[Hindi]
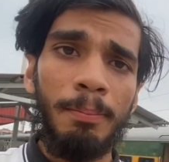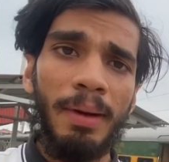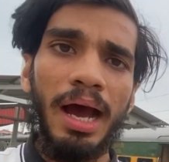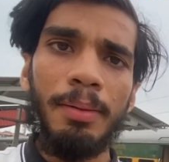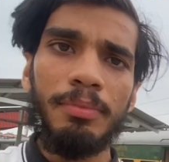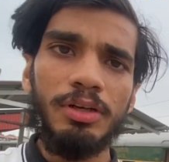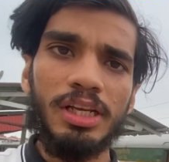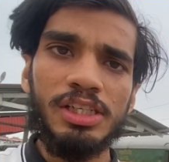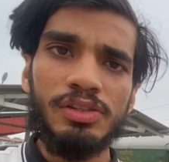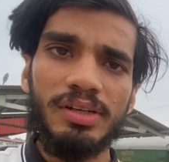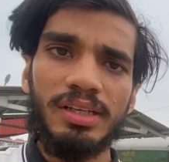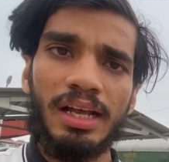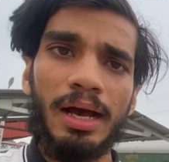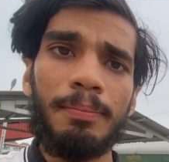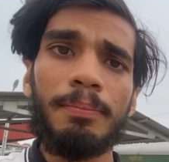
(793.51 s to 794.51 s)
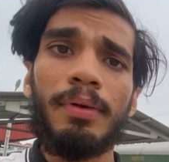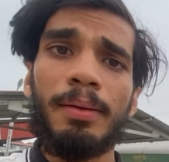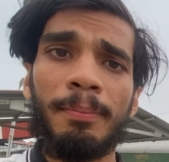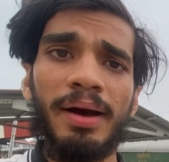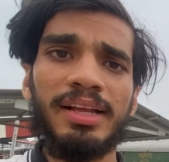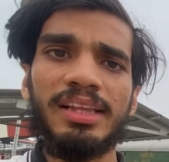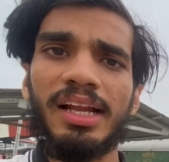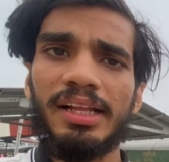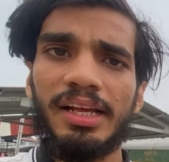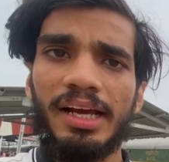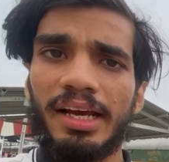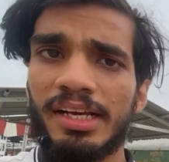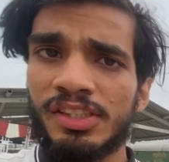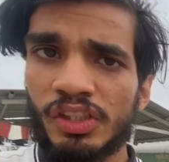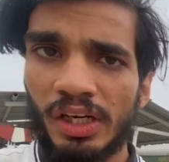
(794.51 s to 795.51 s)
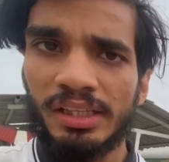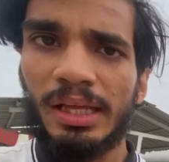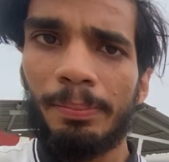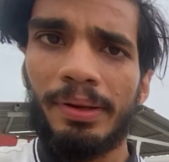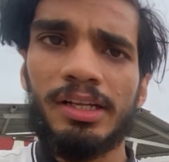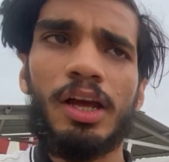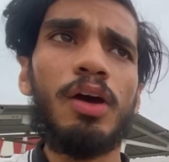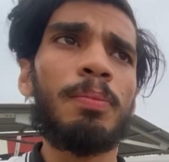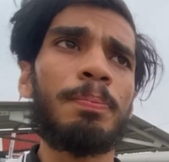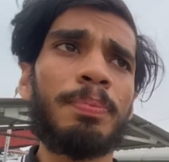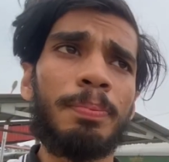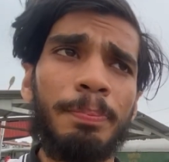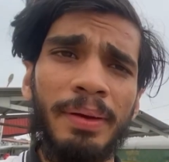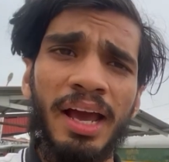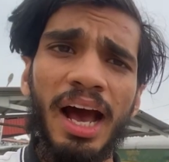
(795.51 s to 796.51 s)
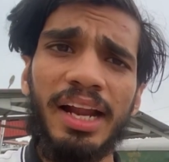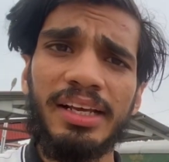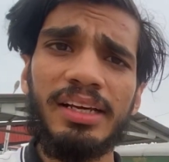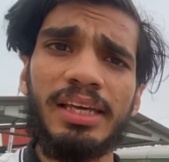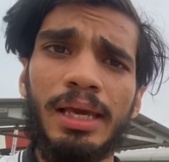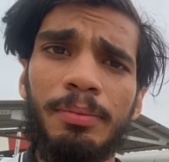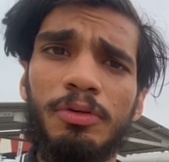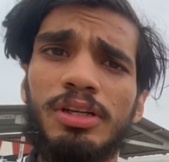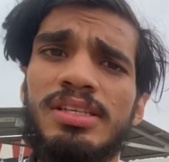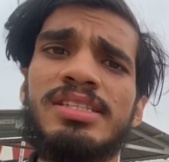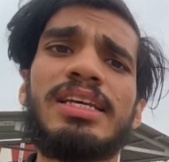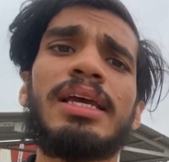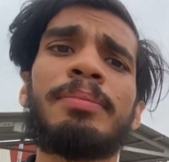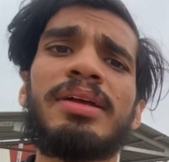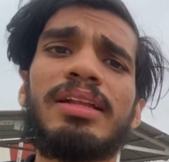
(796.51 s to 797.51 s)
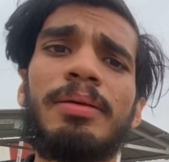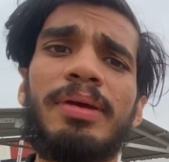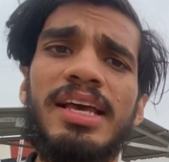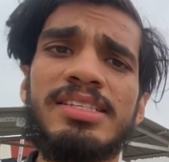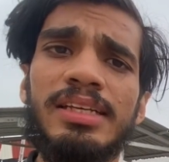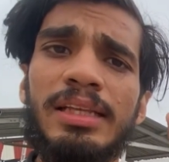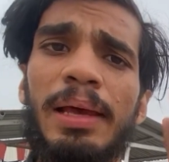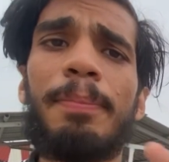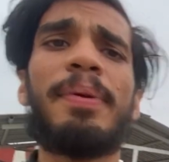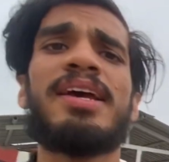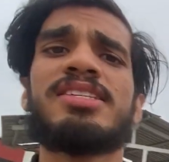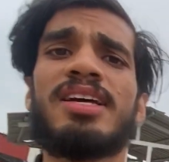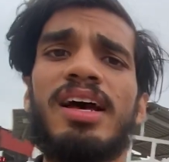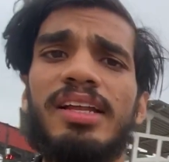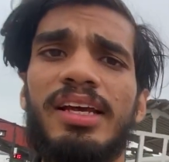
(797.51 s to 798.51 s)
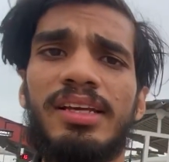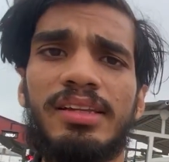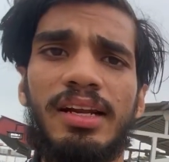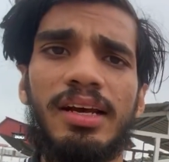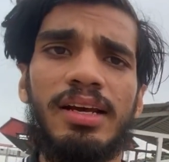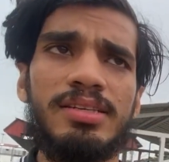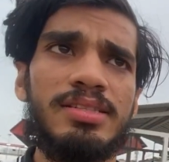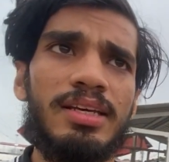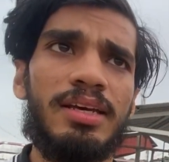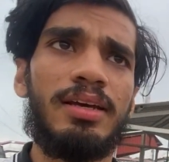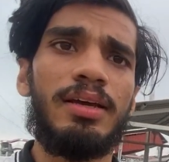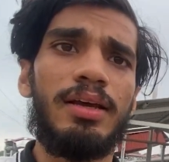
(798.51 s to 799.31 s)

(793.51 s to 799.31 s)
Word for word: माँ मुंडेश्वरी धाम माता रानी का एक शक्तिपीठ है बिहार का केमू डिस्ट्रिक्ट मतलब कह सकते हैं पहचान एक तरह से